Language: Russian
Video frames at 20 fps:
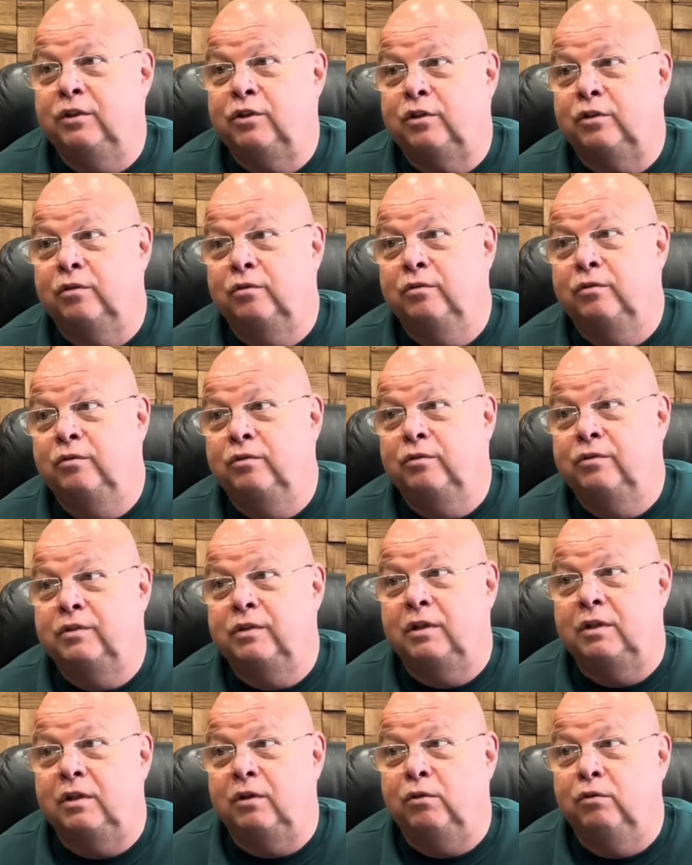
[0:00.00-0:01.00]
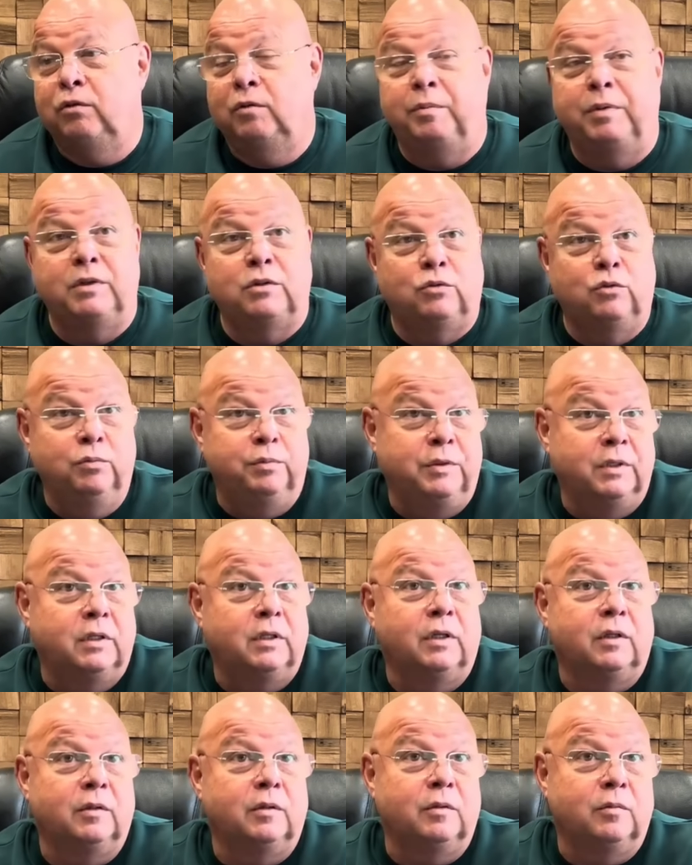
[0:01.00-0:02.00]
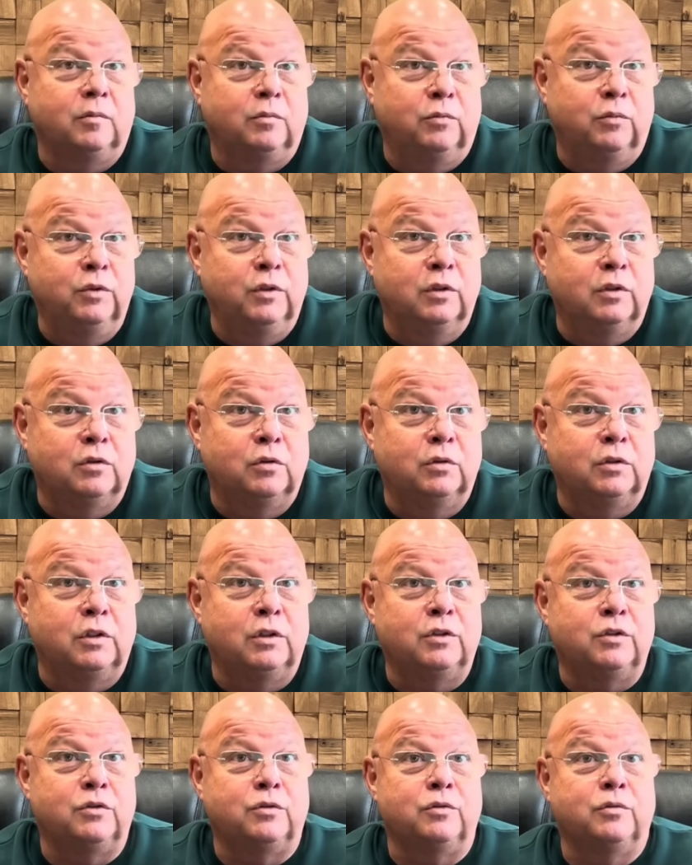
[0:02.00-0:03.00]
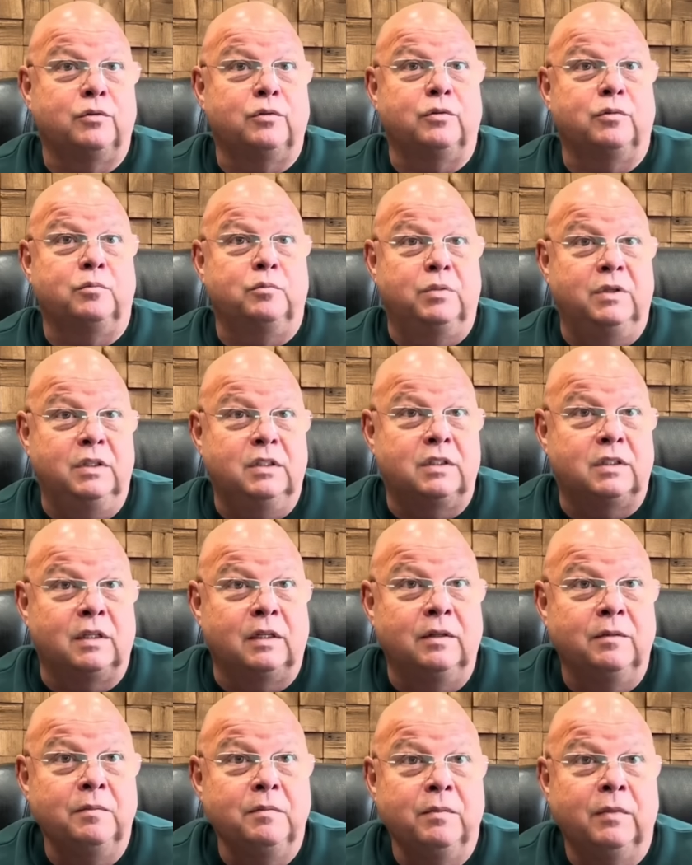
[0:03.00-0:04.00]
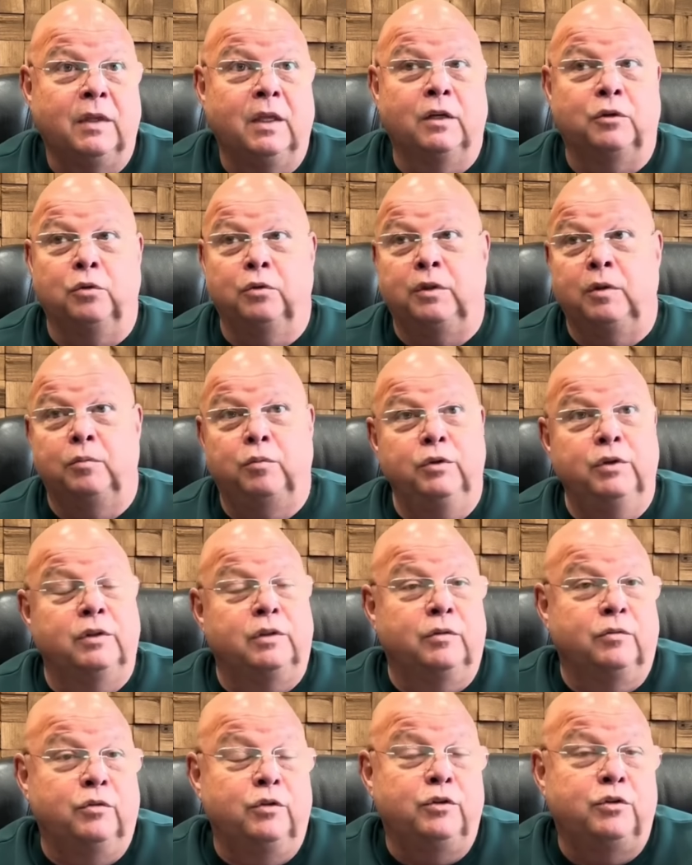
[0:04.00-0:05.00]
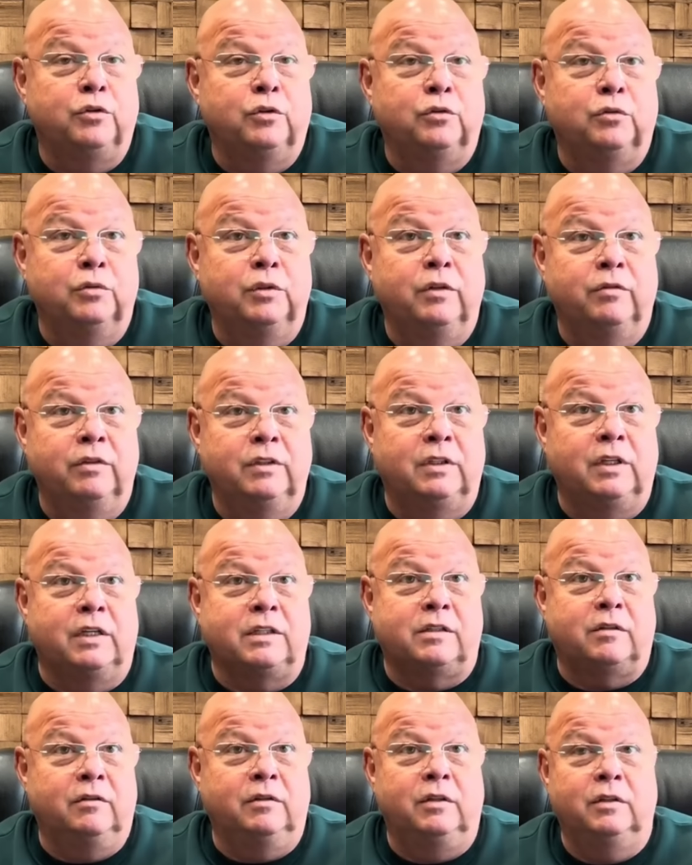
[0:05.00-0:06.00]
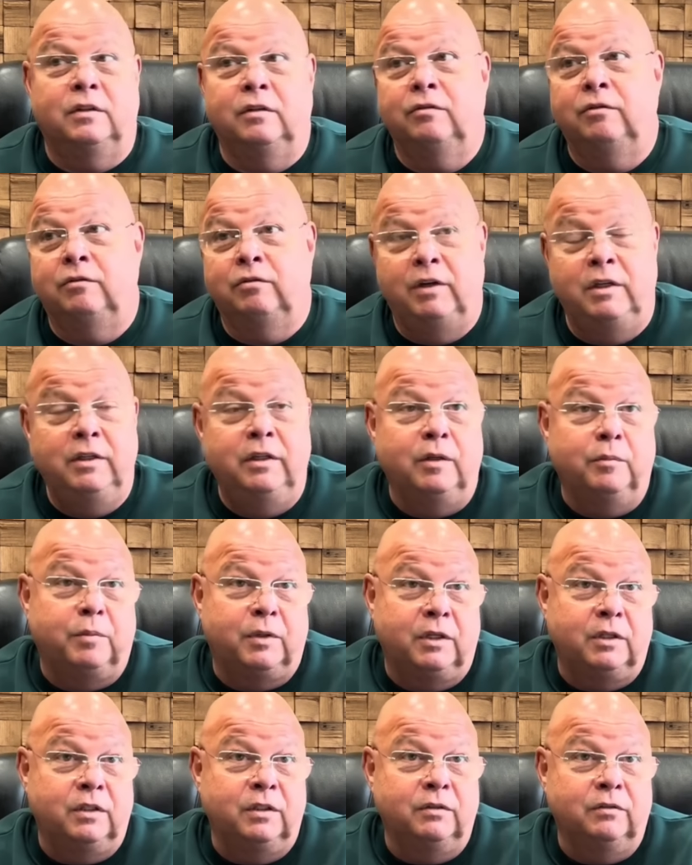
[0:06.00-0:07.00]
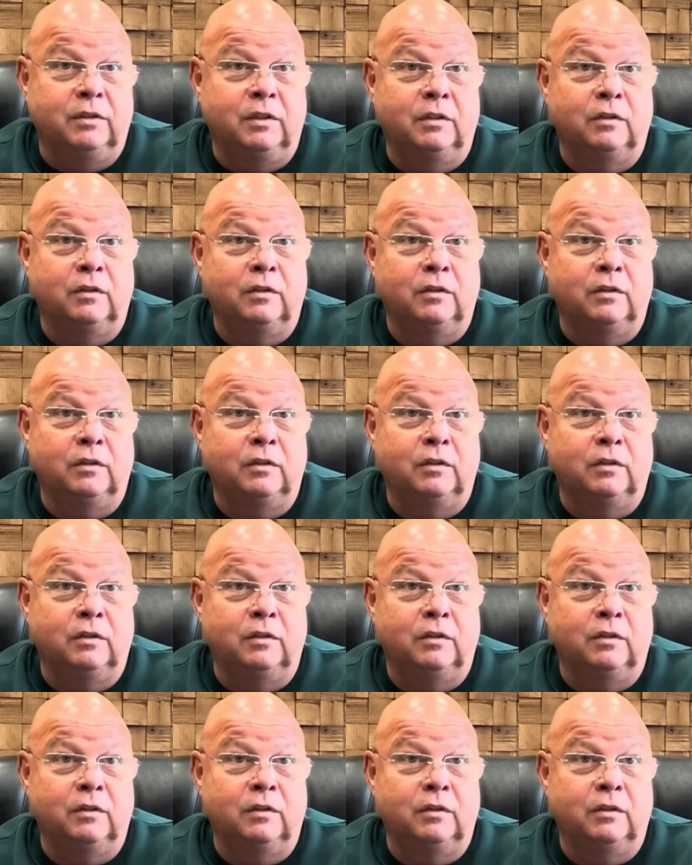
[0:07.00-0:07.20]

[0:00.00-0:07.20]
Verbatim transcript: что за такого преступника будет кто-то еще биться, и кто-то будет его еще оттуда вытаскивать. Это вдвойне противно.